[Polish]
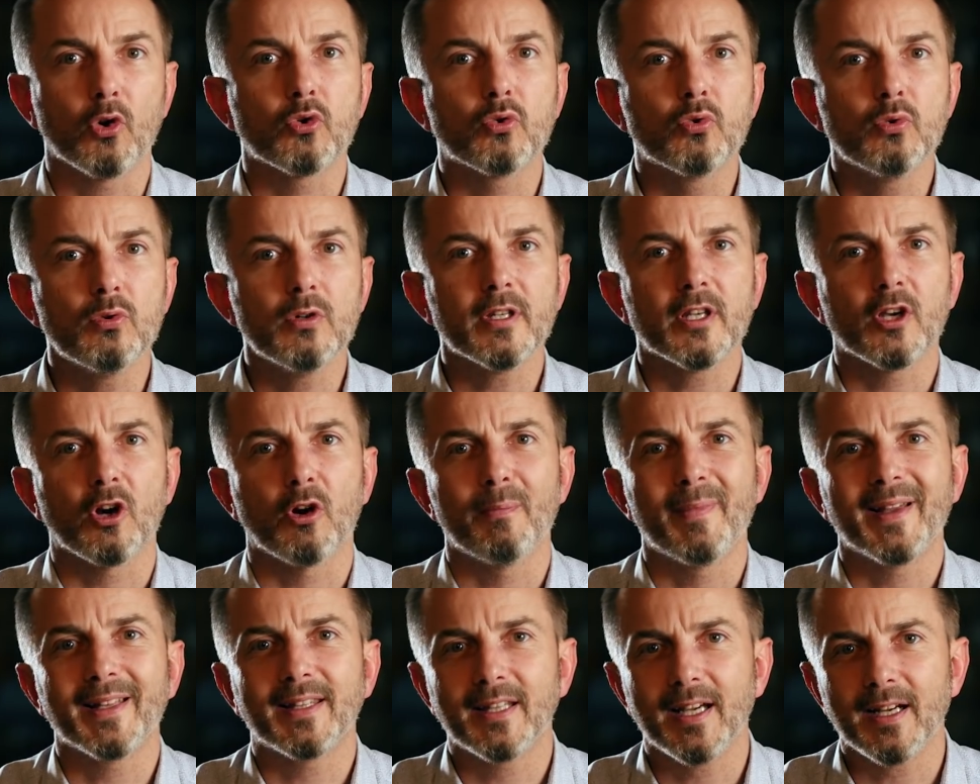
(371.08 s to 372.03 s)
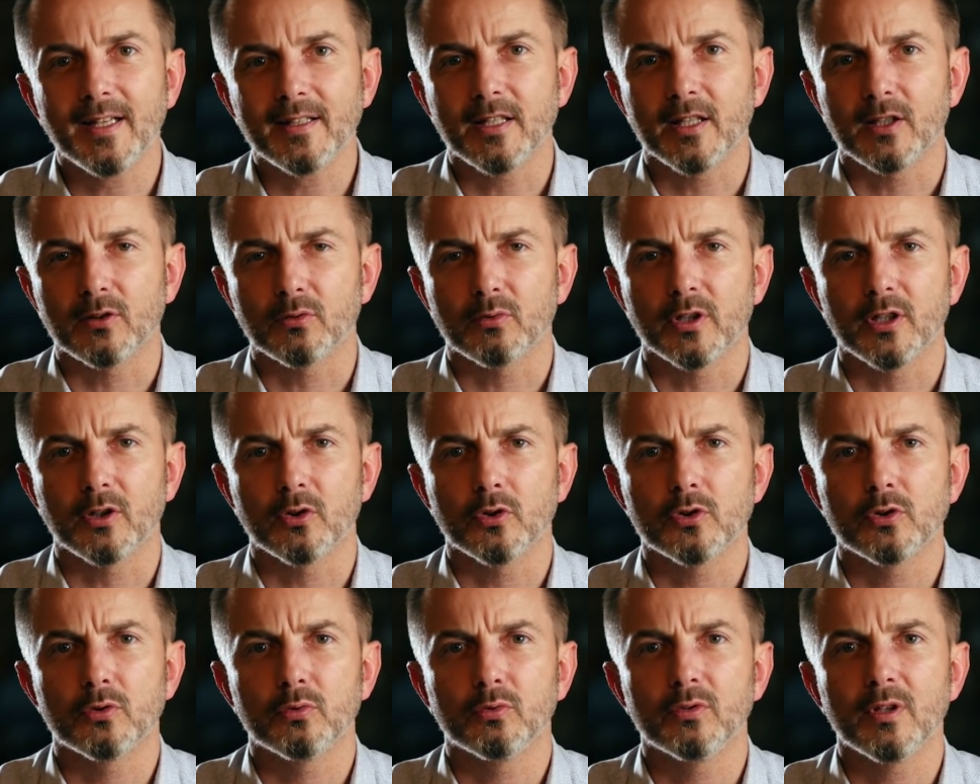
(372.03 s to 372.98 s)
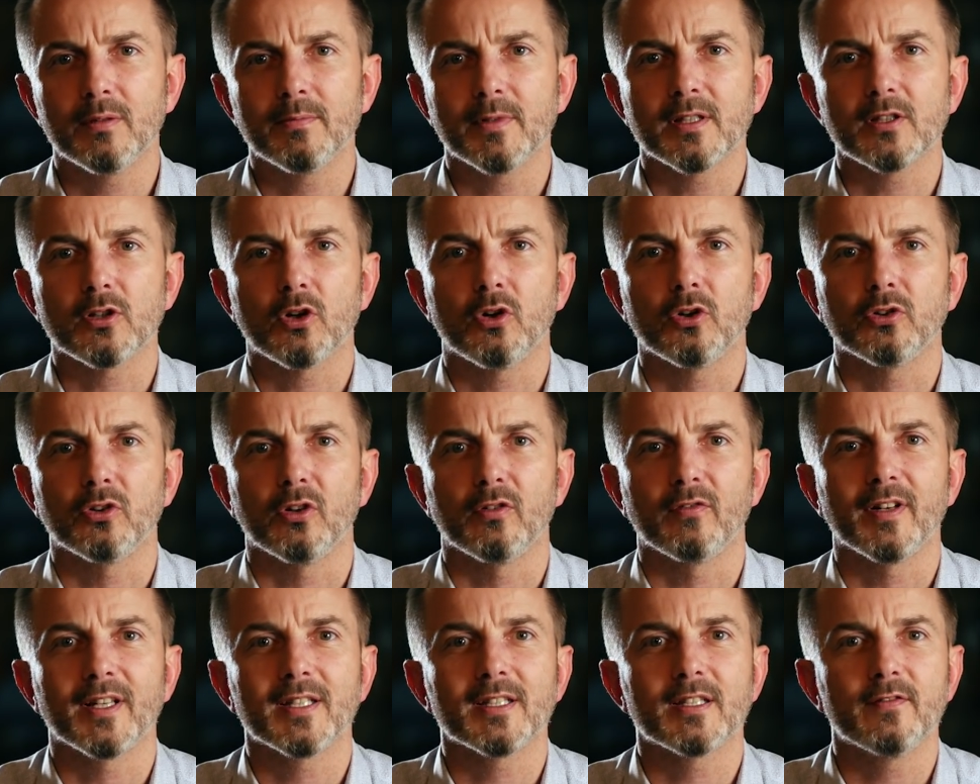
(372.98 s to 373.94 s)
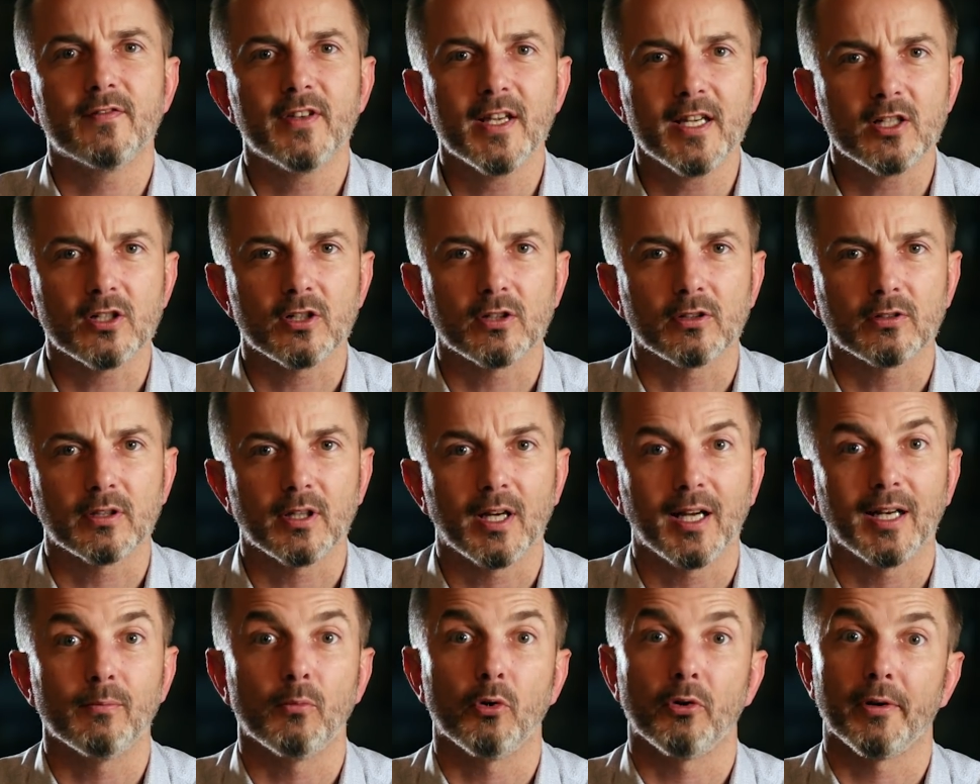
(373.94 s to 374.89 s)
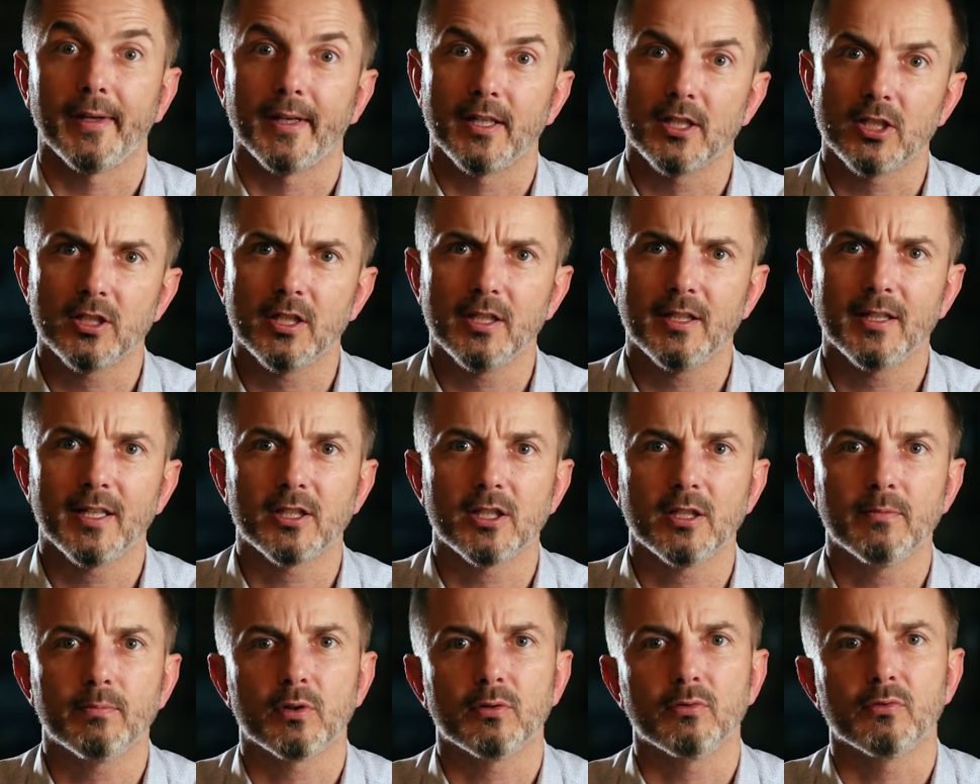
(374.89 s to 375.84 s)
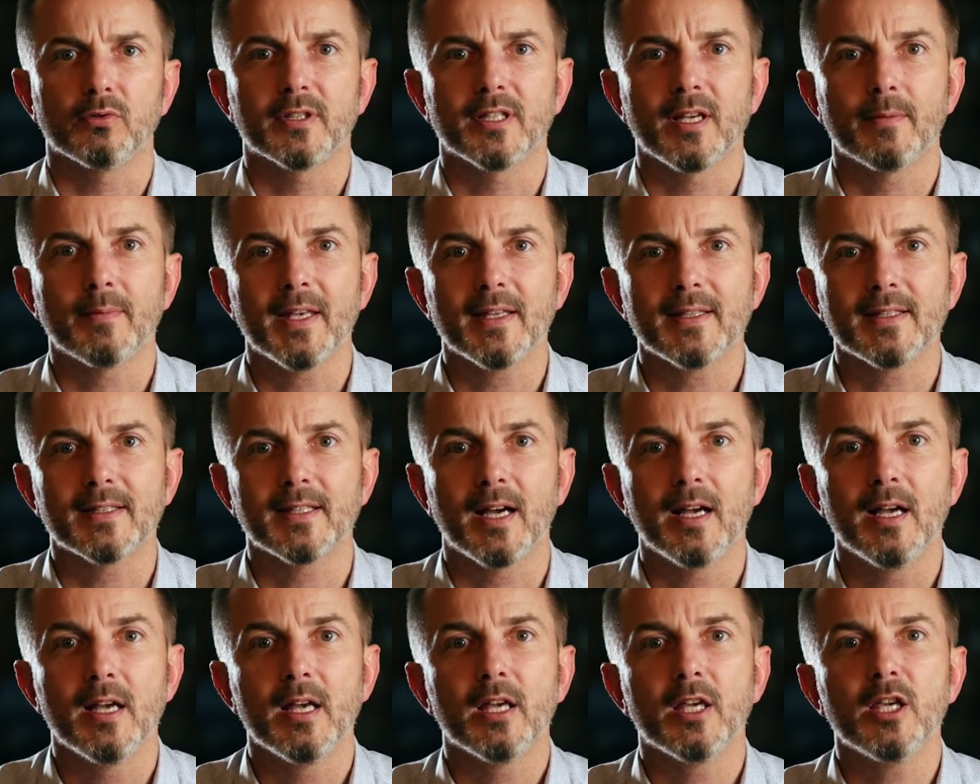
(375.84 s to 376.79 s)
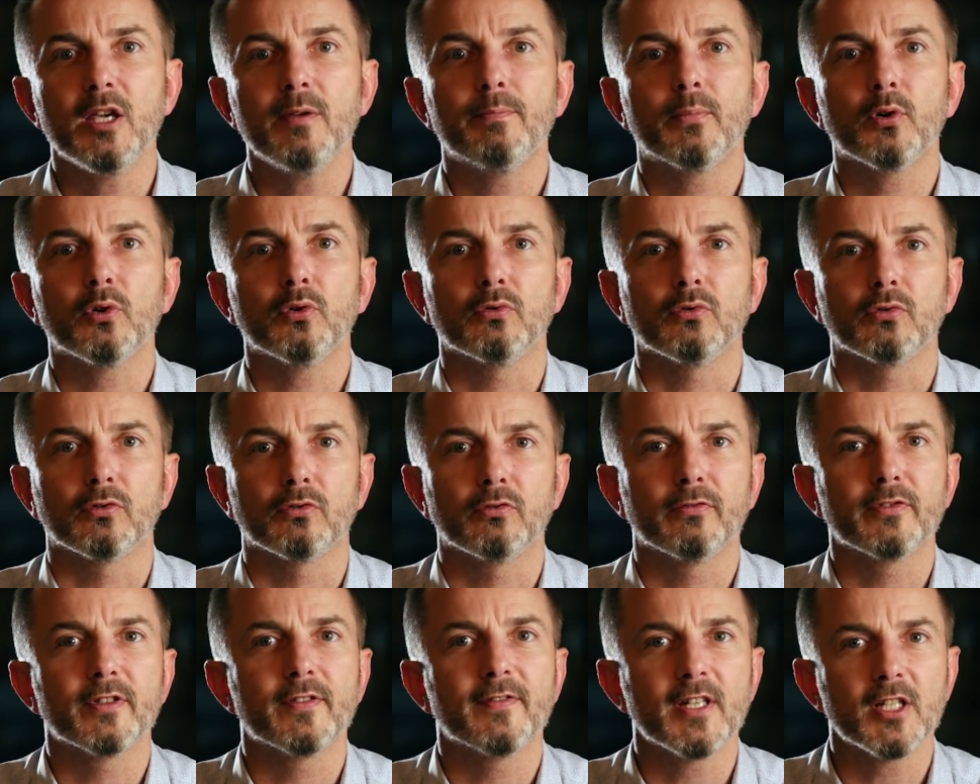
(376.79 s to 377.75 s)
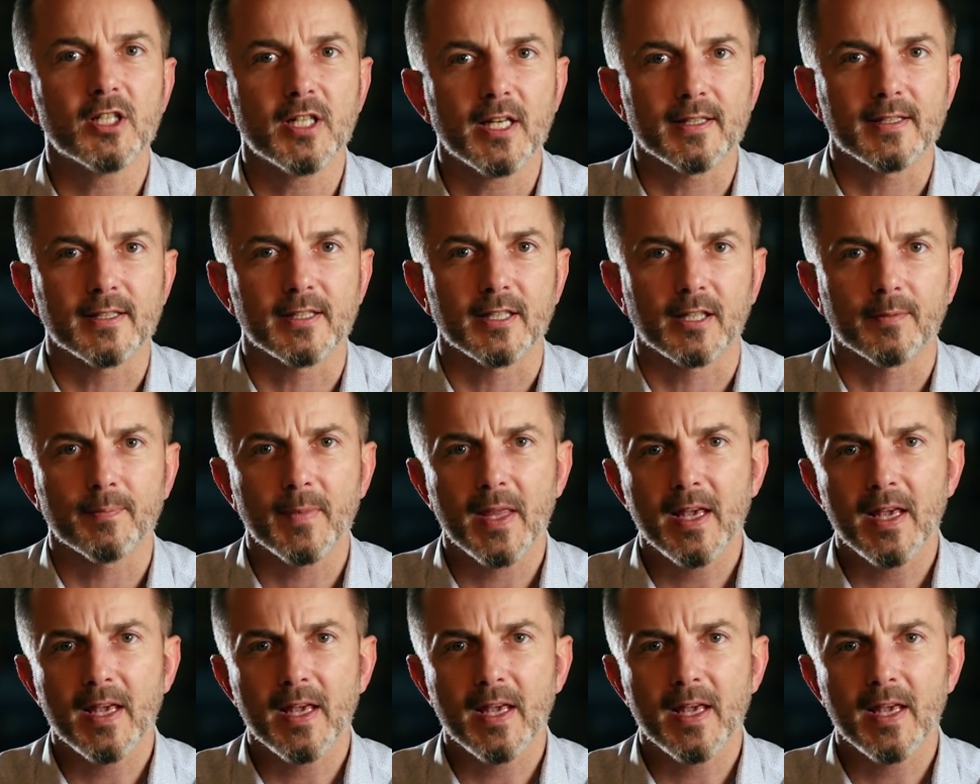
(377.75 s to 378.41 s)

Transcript: ogólnie o metanie, którego źródłem jest hodowla zwierząt, albo jeszcze inaczej produkcja mięsa i produktów zwierzęcych.